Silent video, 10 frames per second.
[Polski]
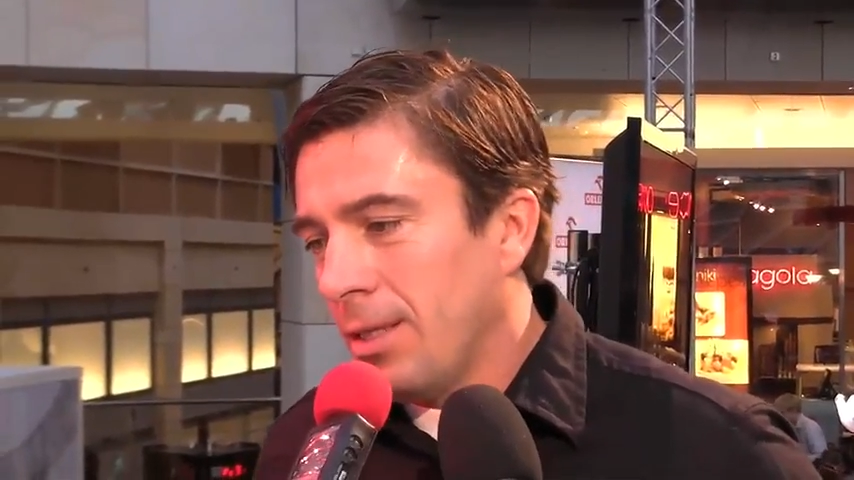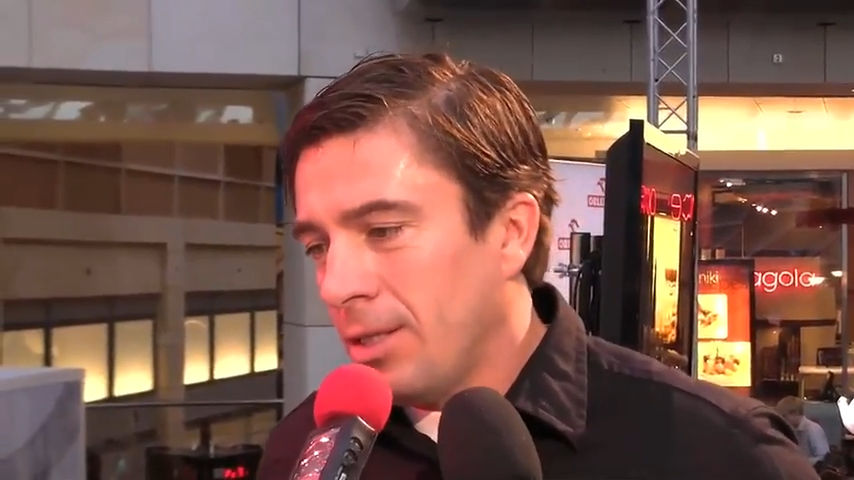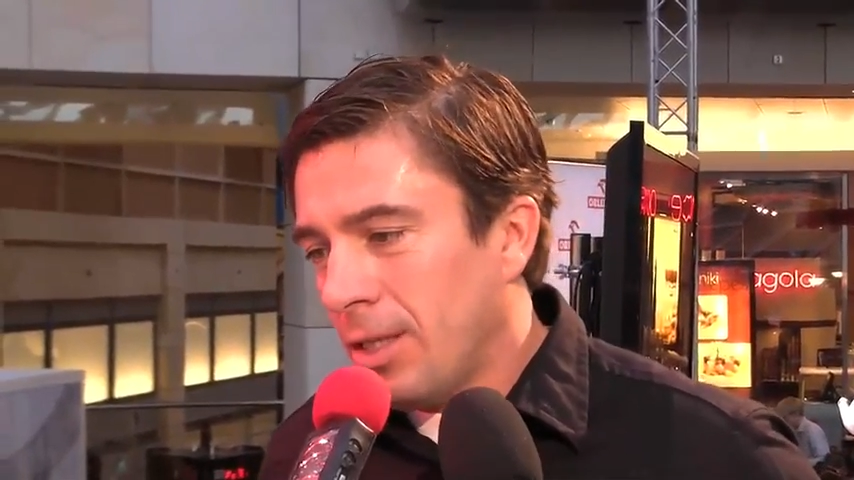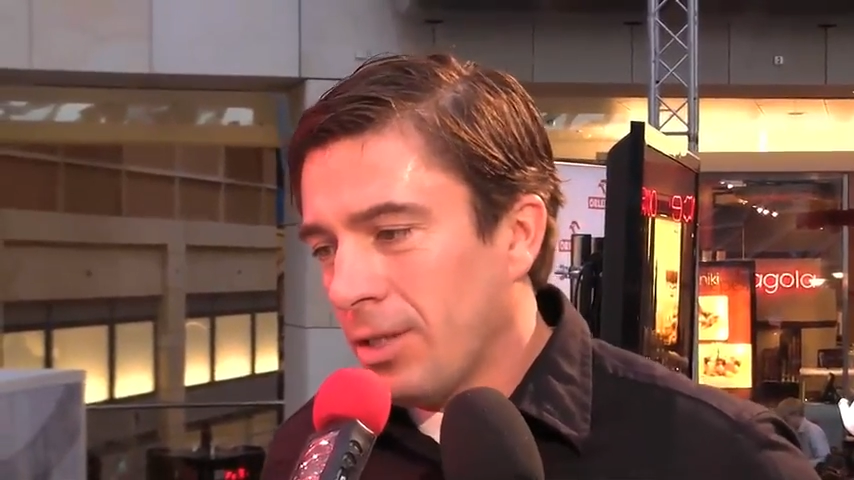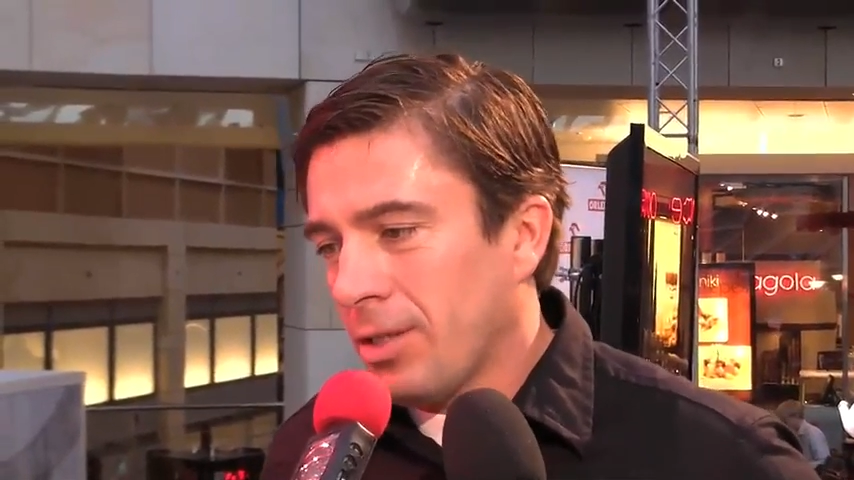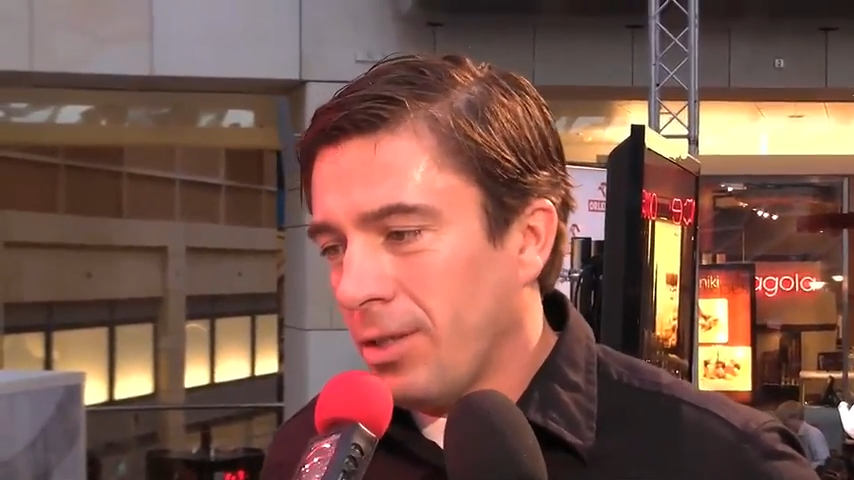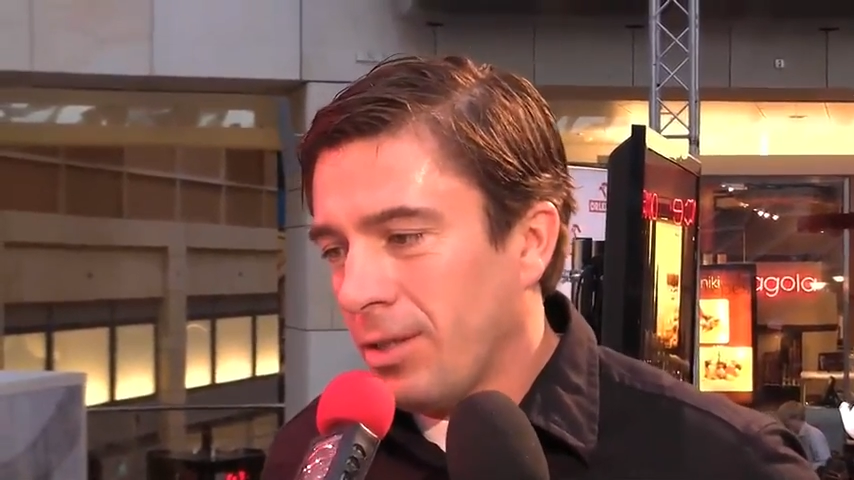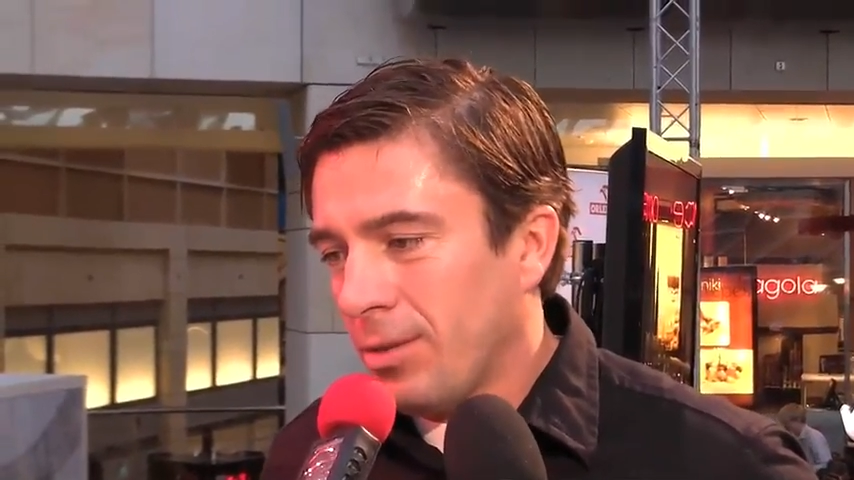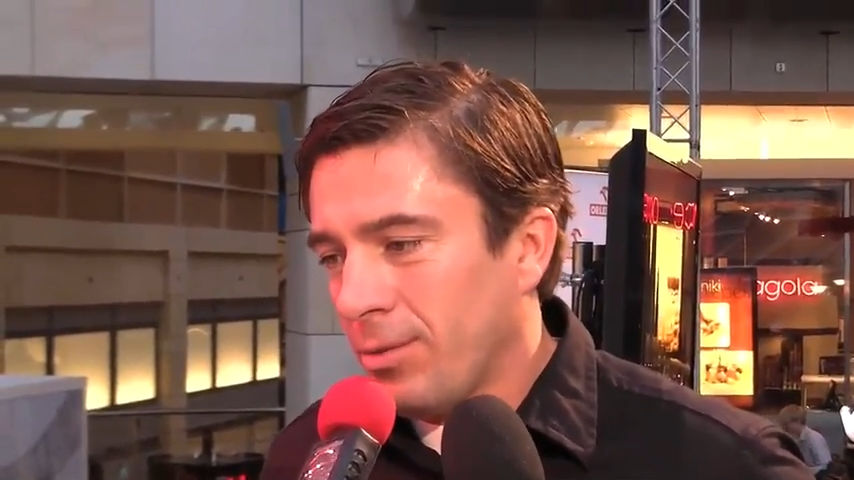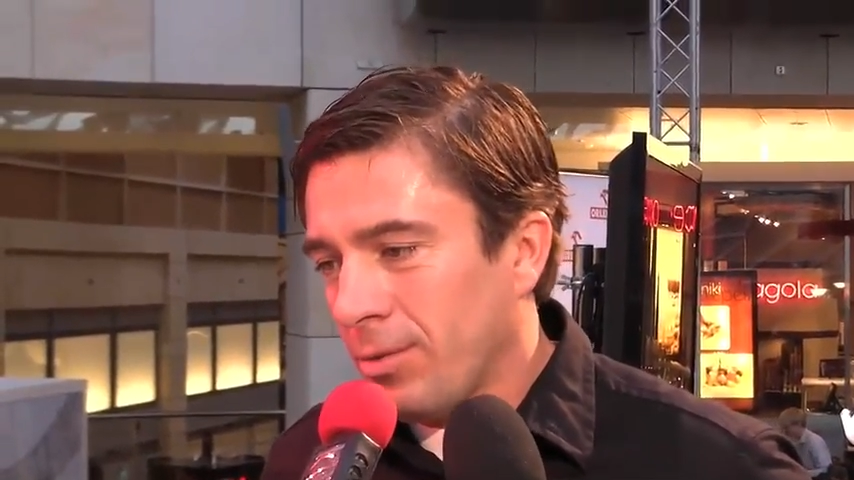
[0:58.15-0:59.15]
i ciężko
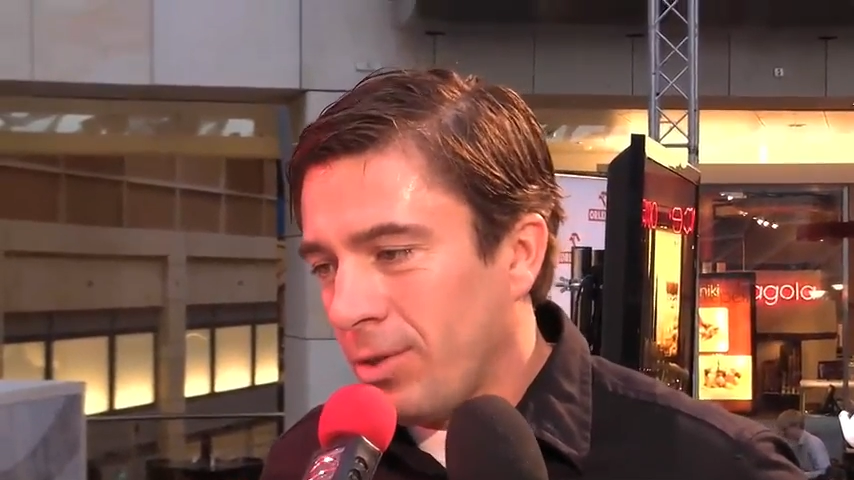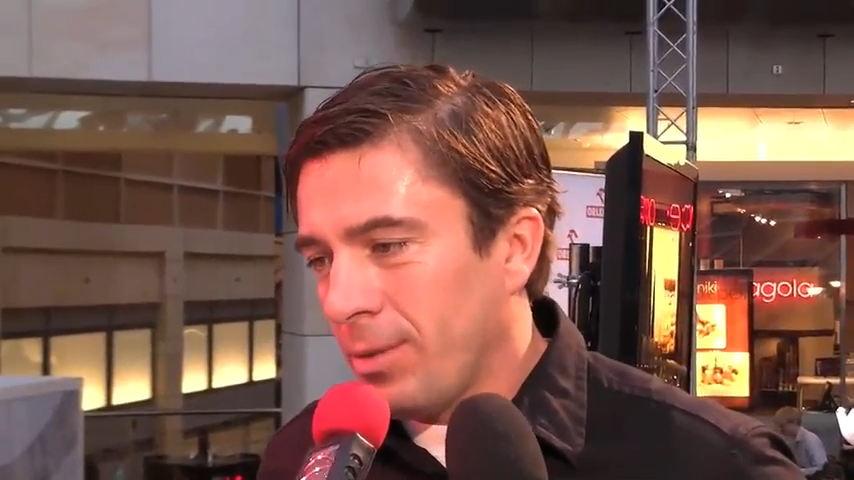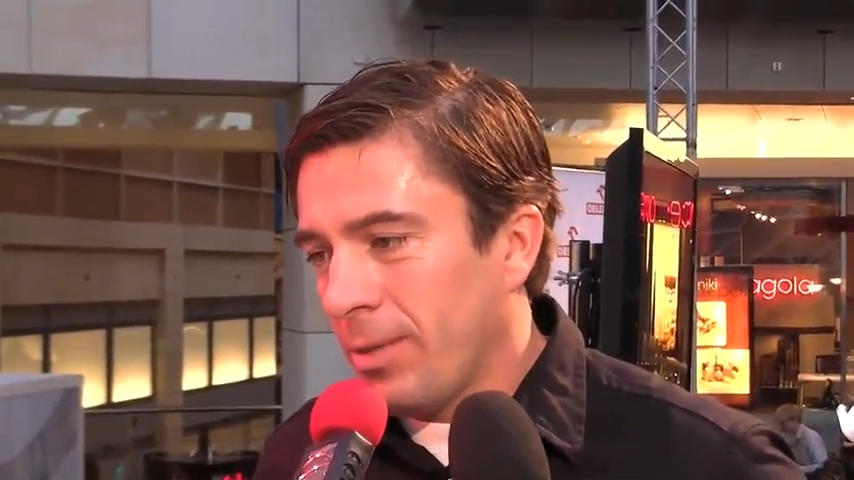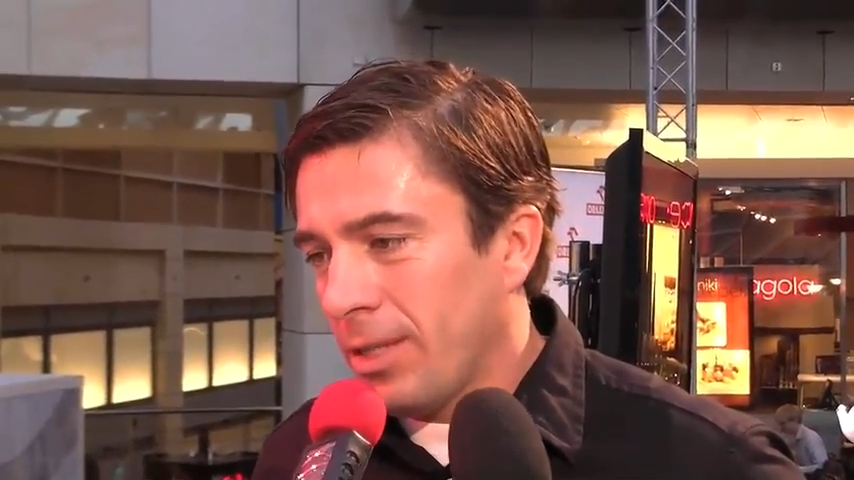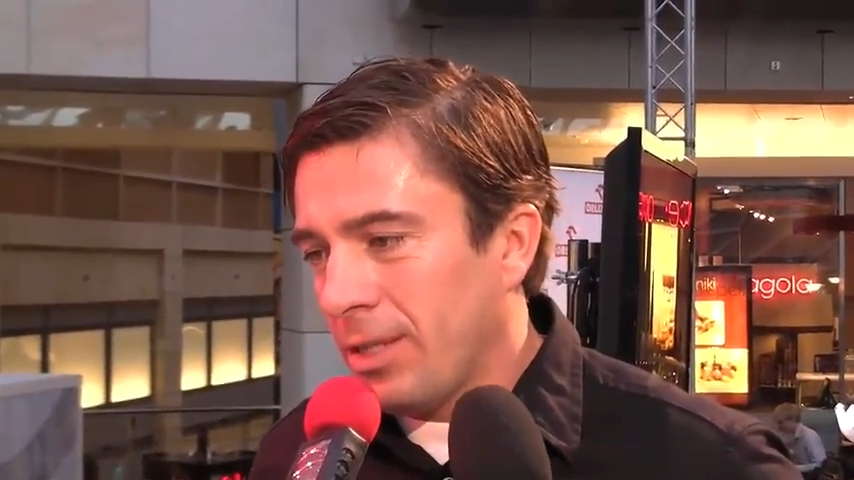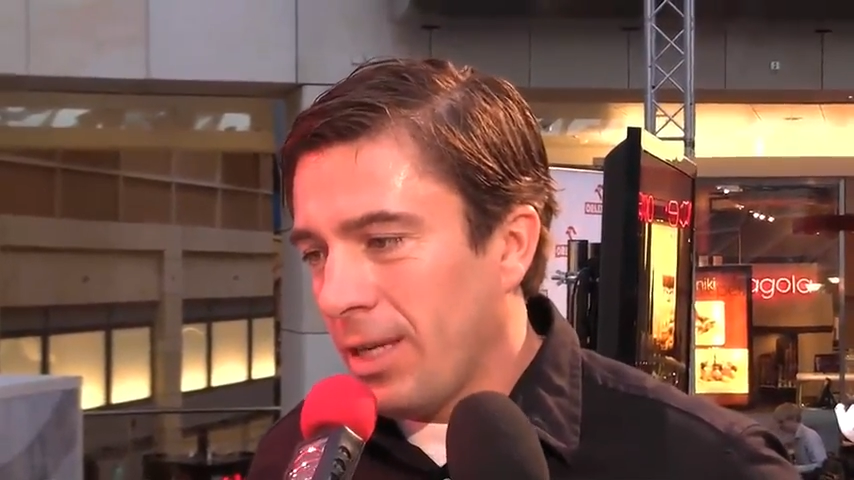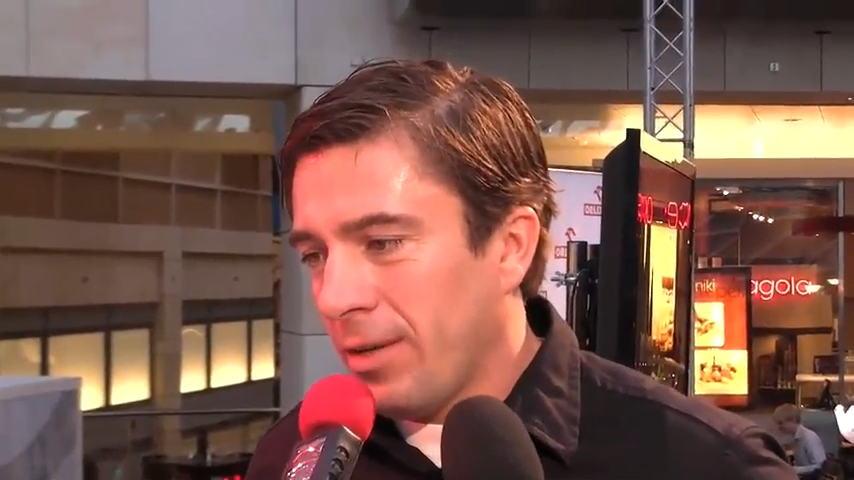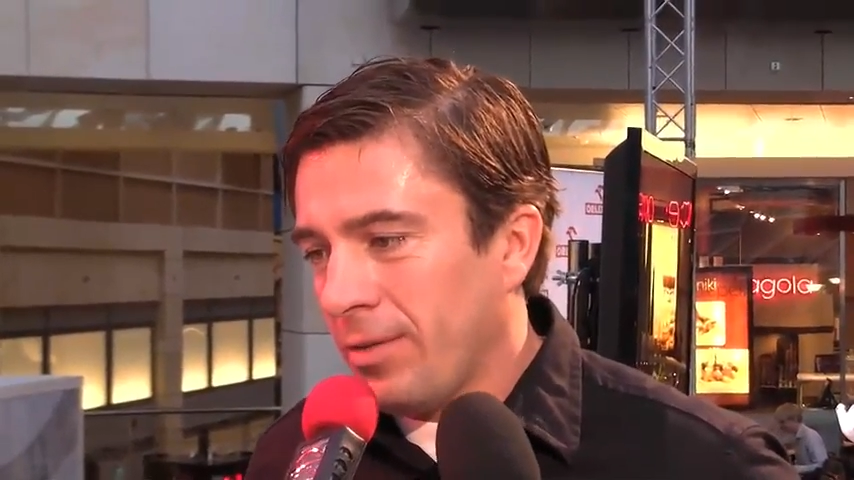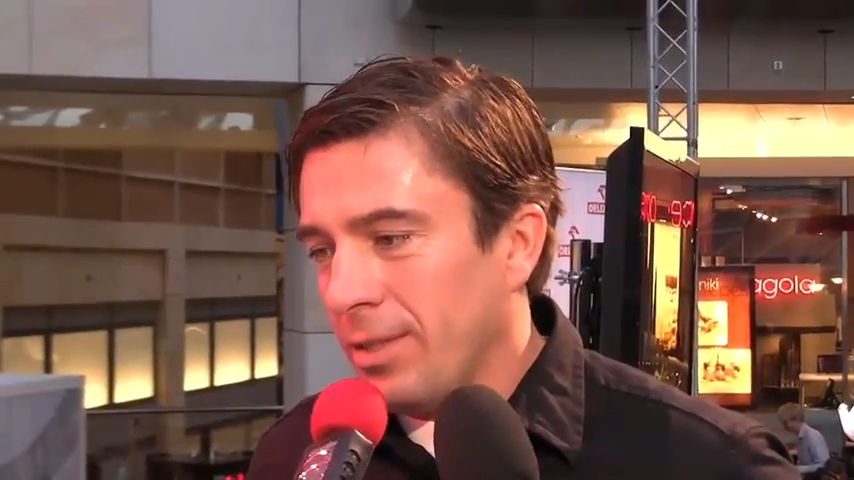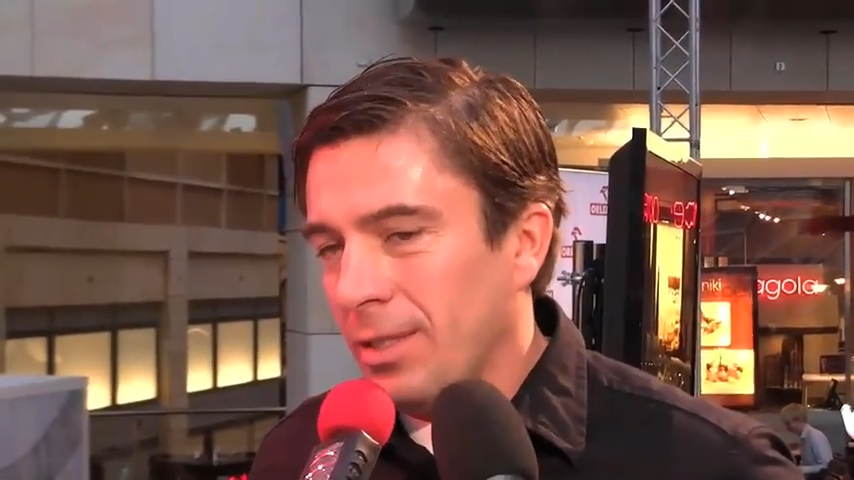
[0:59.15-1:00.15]
jest utrzymać
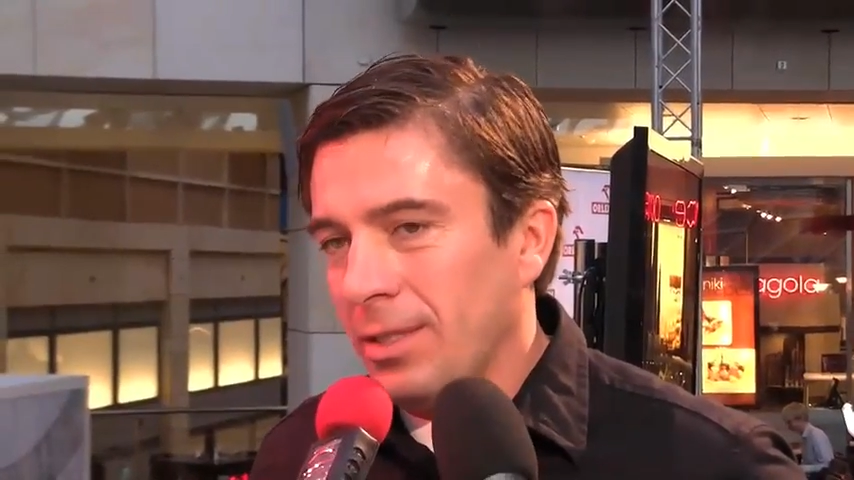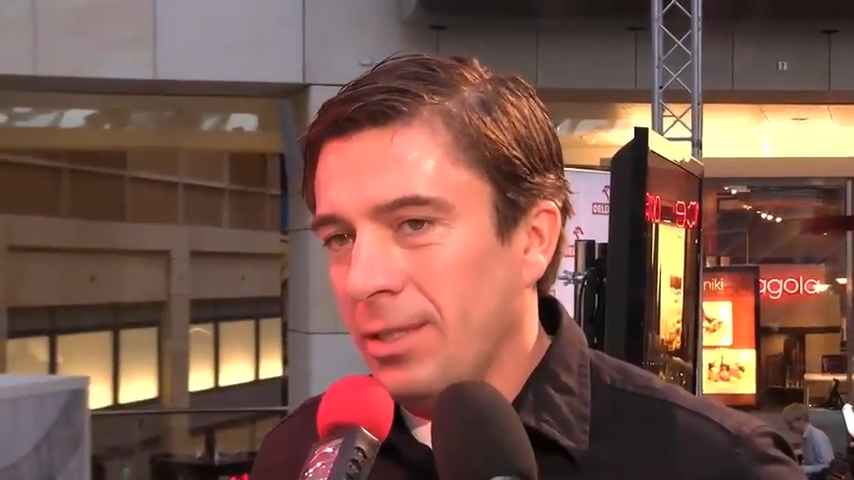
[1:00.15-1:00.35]
nerwy